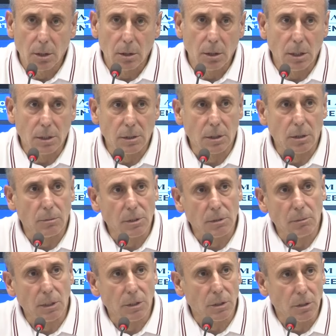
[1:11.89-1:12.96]
Ne yazık ki
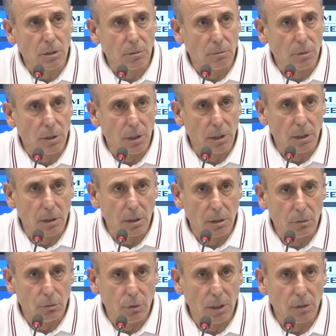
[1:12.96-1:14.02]
bizim kaçırdığımız şekilde
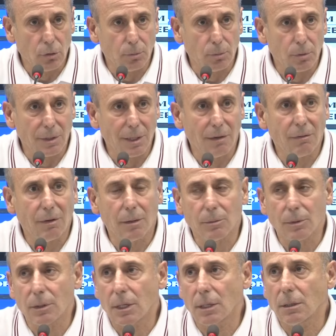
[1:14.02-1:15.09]
de duran topun
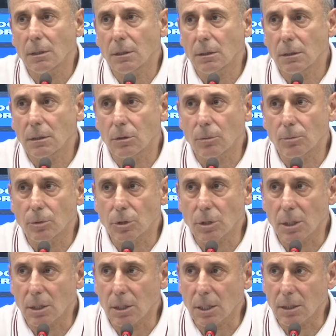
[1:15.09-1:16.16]
devamında top
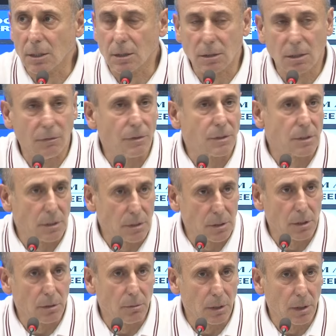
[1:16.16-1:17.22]
dışarı giderken kafasına
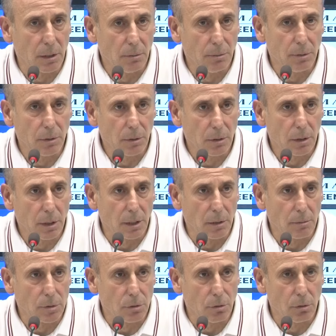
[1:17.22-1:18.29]
sıyırma gelip
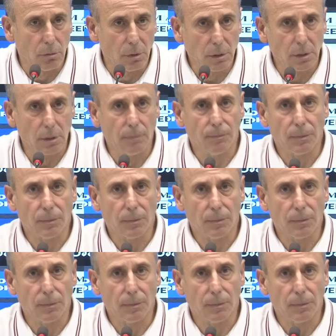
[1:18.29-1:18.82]
yediğimiz gol var.